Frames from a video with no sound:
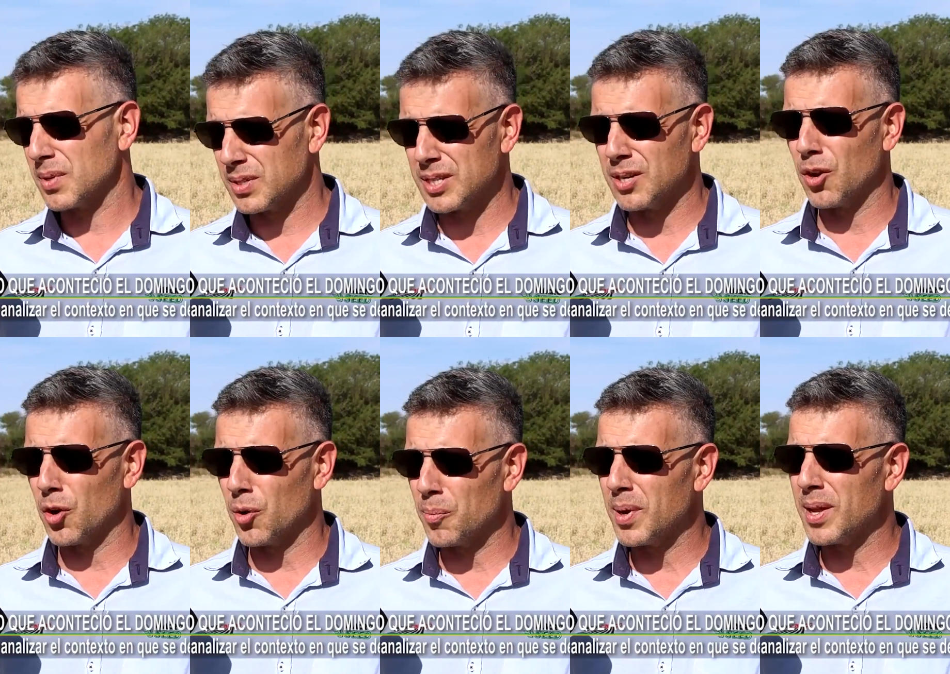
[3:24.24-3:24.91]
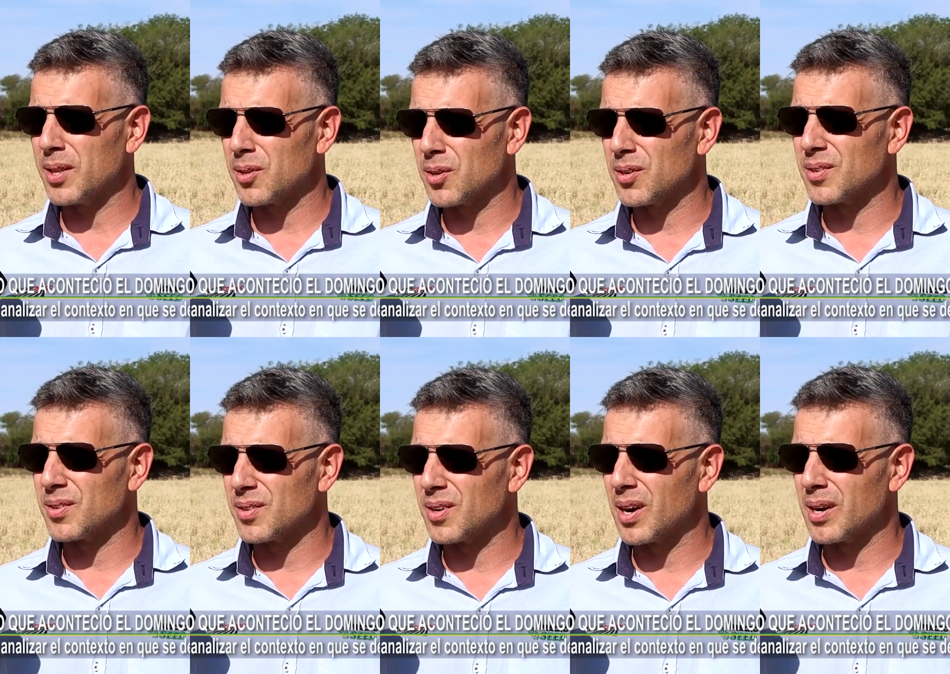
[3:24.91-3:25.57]
siglo completo, con
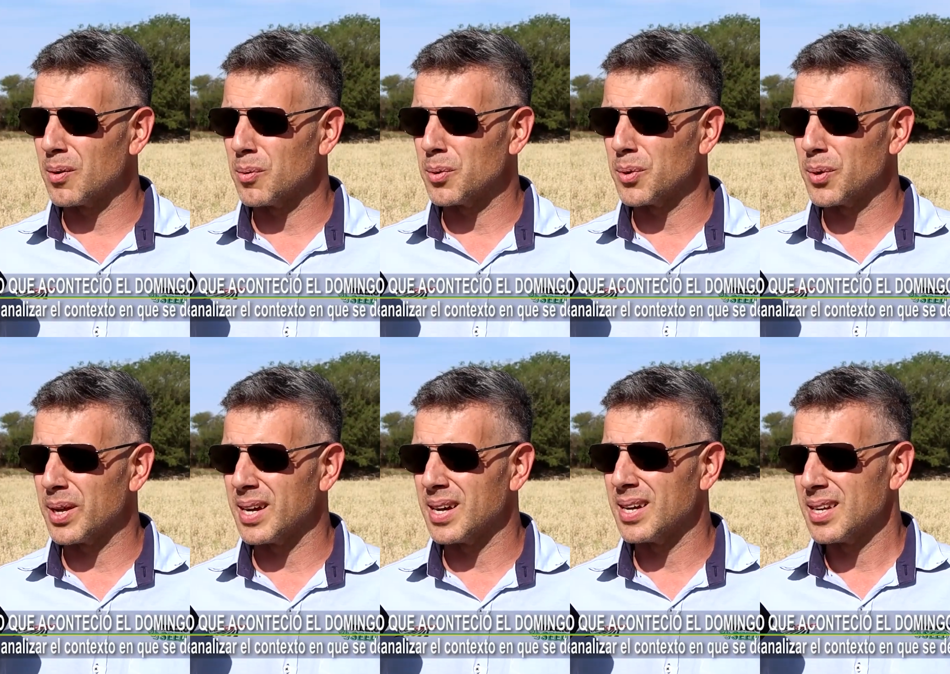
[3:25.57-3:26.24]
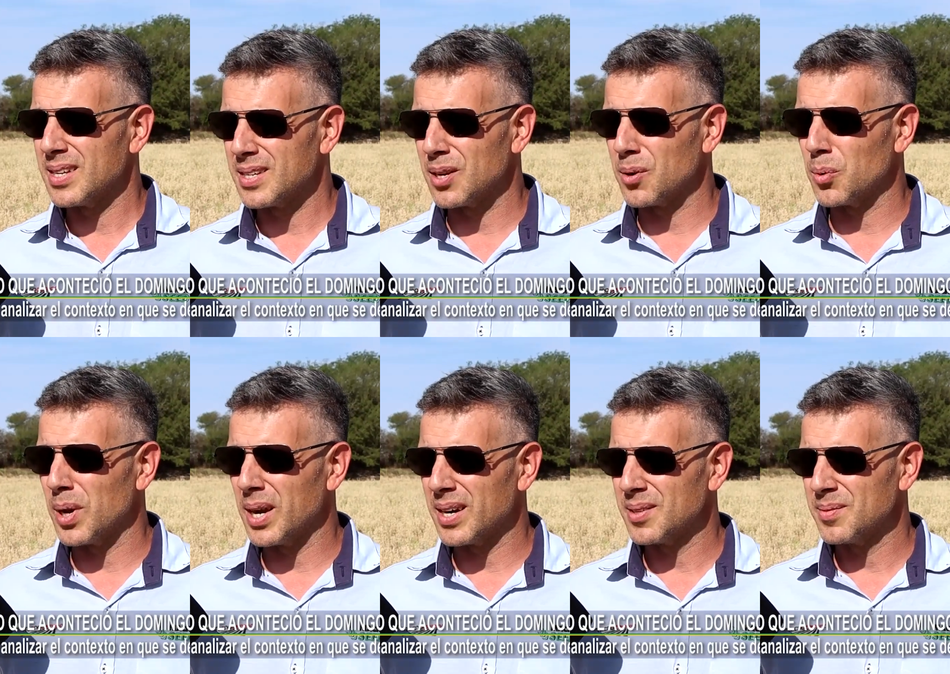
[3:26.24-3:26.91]
agricultura
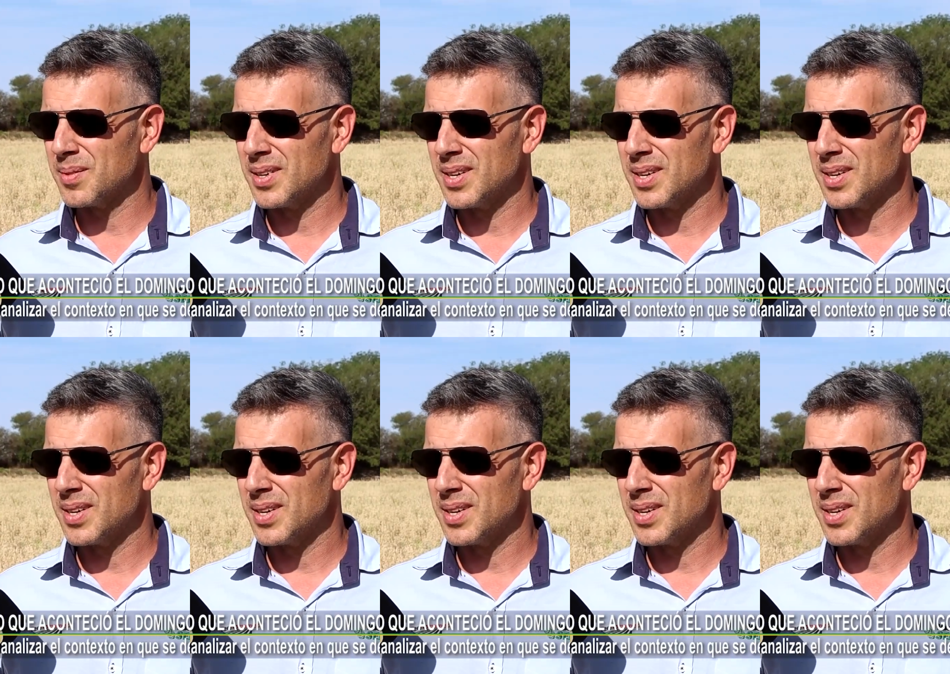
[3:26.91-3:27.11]
circular.